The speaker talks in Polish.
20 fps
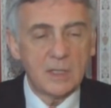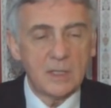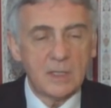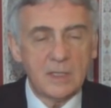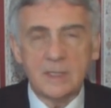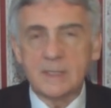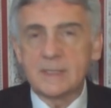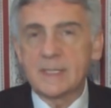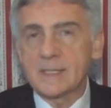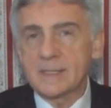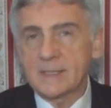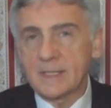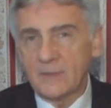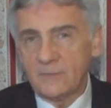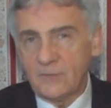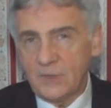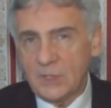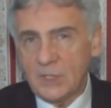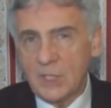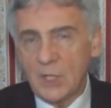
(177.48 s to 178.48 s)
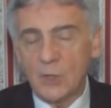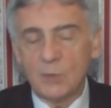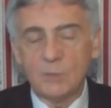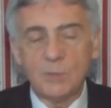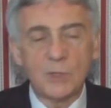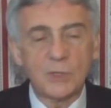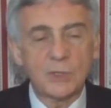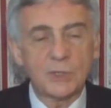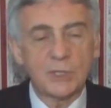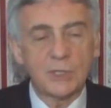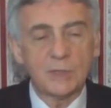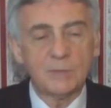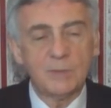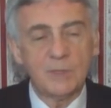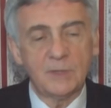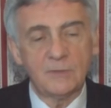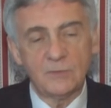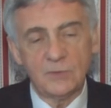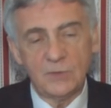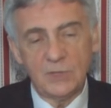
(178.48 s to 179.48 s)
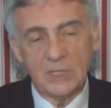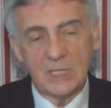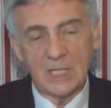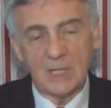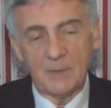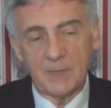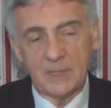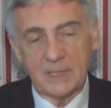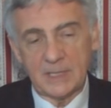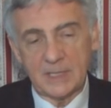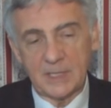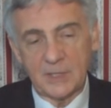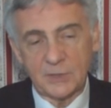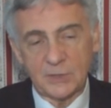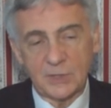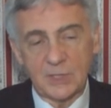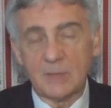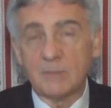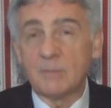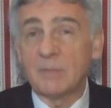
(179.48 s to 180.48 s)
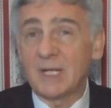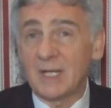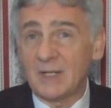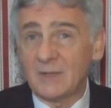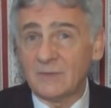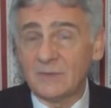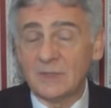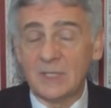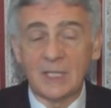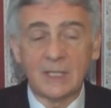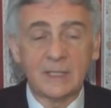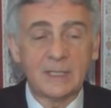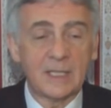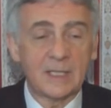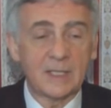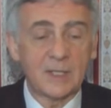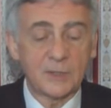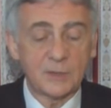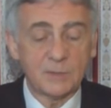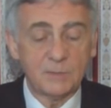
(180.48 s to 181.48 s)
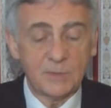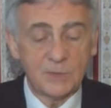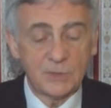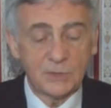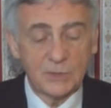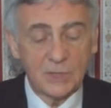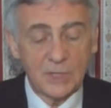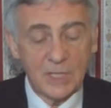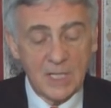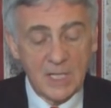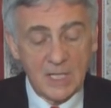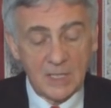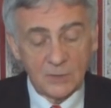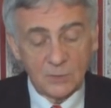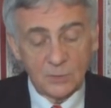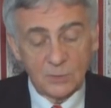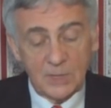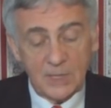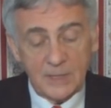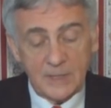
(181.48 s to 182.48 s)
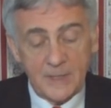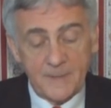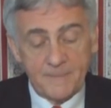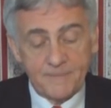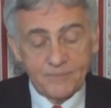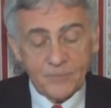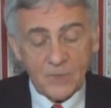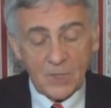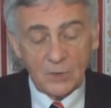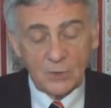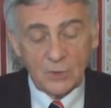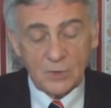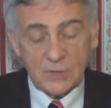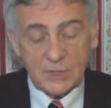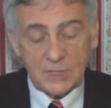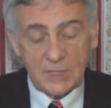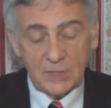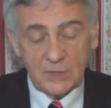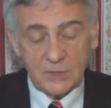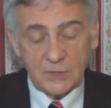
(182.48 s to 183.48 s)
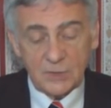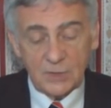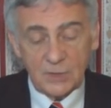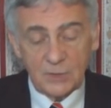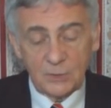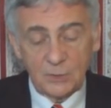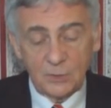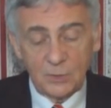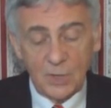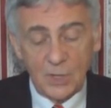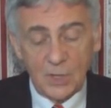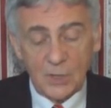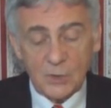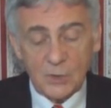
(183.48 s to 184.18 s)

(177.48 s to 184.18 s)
i zestawienia obok siebie wynikała jakaś prawda, jakaś myśl. Tutaj to Scherzo Edur